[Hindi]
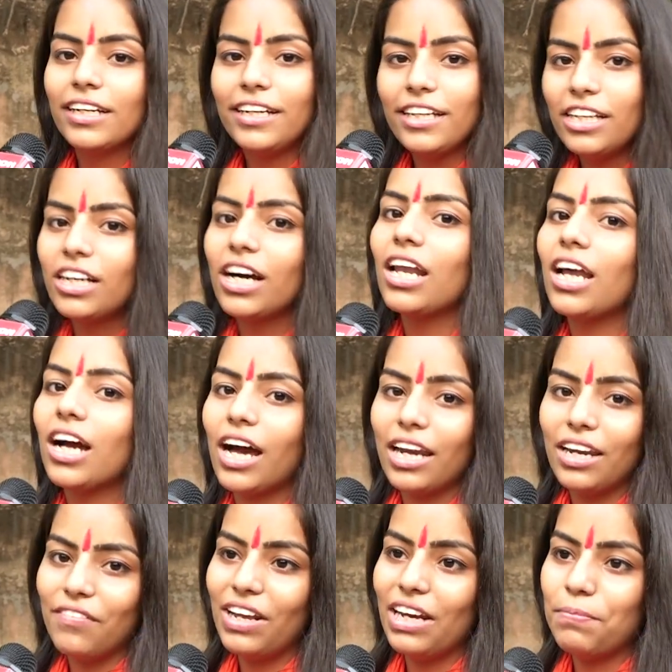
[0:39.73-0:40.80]
टीका
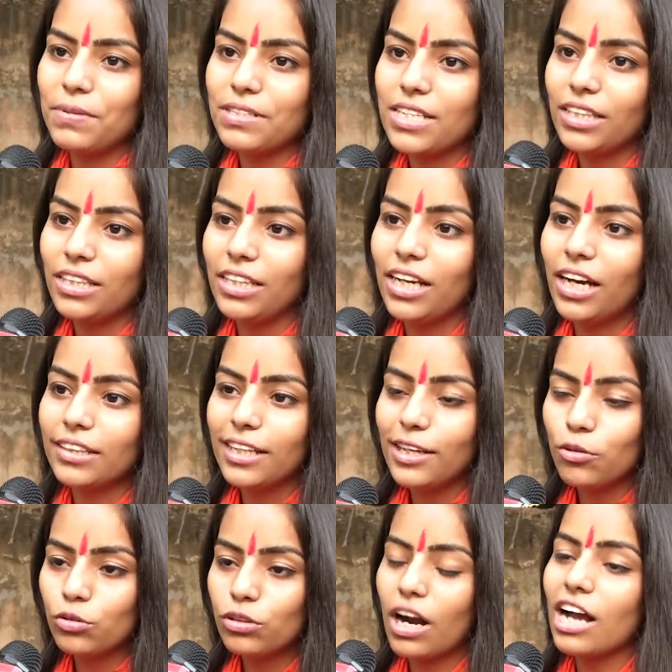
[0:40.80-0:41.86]
लगाने वाले पसंद नहीं आते
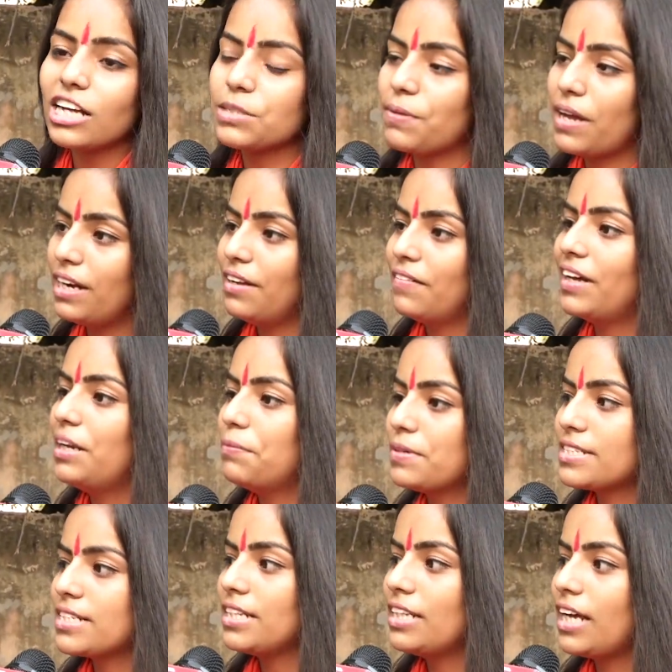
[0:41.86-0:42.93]
रुद्राक्ष पहनने वाले
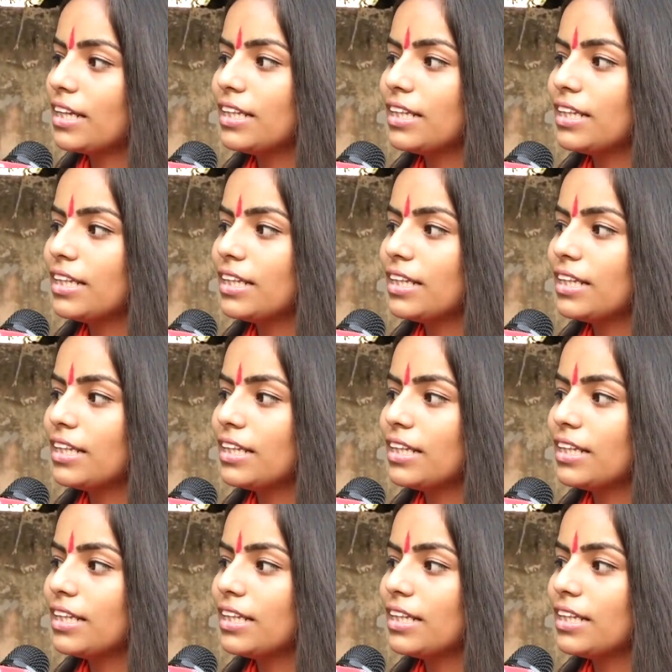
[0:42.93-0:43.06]
पसंद नहीं